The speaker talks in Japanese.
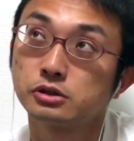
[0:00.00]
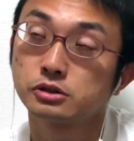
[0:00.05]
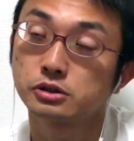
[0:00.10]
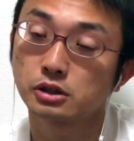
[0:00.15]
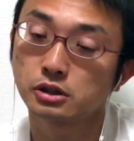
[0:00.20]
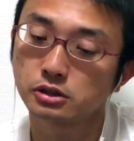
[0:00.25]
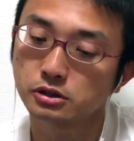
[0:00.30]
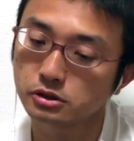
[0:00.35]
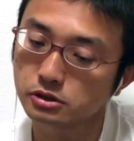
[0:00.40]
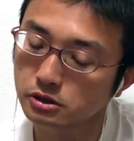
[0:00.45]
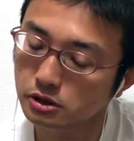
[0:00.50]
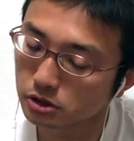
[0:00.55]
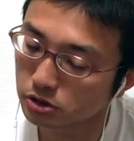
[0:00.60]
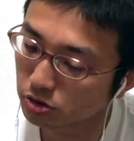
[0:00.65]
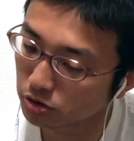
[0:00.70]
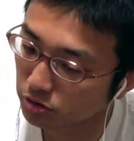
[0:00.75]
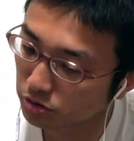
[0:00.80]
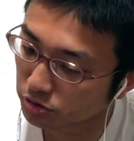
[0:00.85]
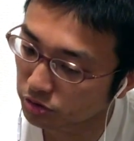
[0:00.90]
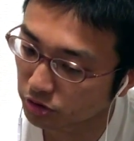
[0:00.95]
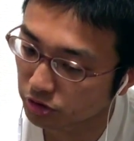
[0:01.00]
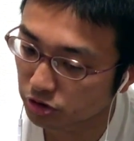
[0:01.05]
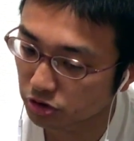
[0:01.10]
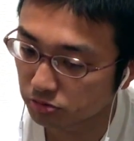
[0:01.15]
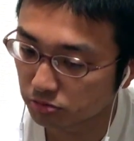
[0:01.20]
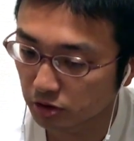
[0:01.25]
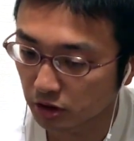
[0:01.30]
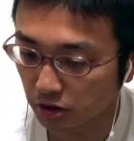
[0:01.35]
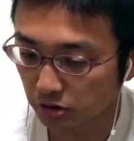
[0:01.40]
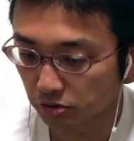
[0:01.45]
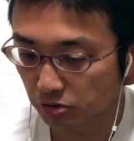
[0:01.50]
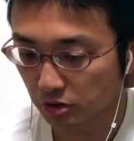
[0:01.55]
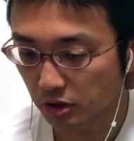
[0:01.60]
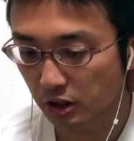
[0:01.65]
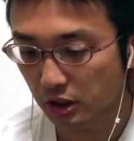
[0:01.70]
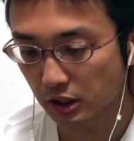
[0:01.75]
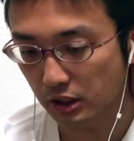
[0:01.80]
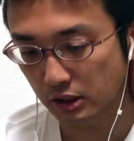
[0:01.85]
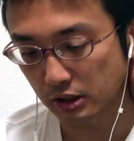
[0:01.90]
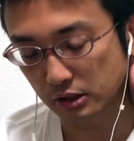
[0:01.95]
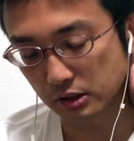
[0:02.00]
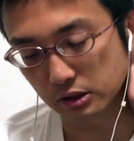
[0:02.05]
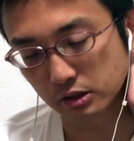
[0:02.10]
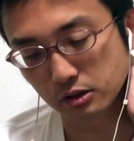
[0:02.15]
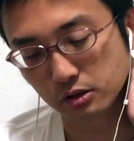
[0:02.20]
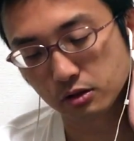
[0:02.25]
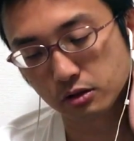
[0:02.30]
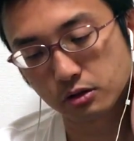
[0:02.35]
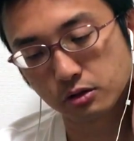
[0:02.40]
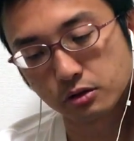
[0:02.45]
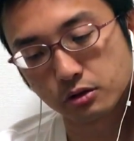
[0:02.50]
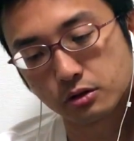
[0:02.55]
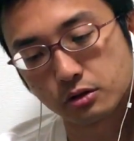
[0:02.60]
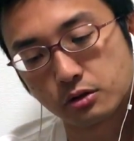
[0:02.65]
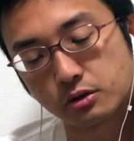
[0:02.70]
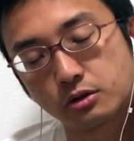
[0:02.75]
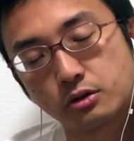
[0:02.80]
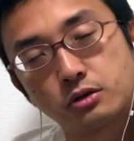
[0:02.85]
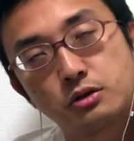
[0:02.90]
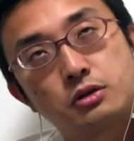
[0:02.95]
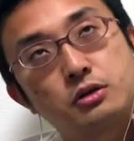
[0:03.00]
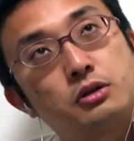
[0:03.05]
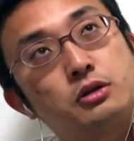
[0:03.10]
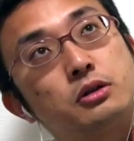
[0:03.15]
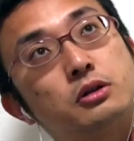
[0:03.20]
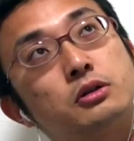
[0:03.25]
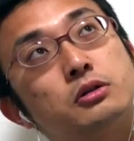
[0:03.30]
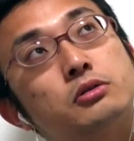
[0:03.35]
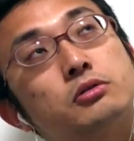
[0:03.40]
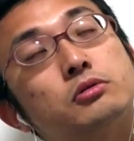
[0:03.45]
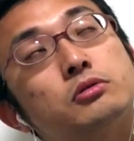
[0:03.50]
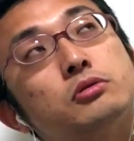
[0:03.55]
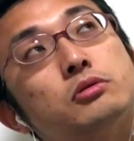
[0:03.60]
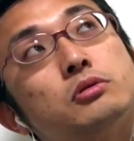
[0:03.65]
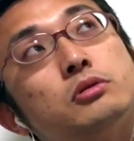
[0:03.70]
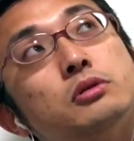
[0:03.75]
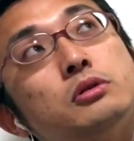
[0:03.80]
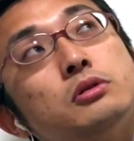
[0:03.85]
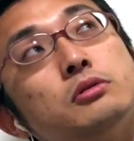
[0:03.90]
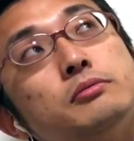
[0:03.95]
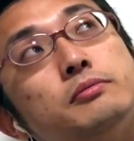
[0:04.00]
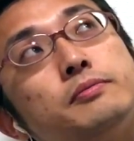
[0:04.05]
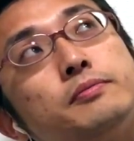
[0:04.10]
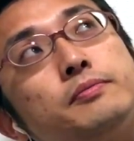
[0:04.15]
3三玉の時詰むかどうか。えー、っと、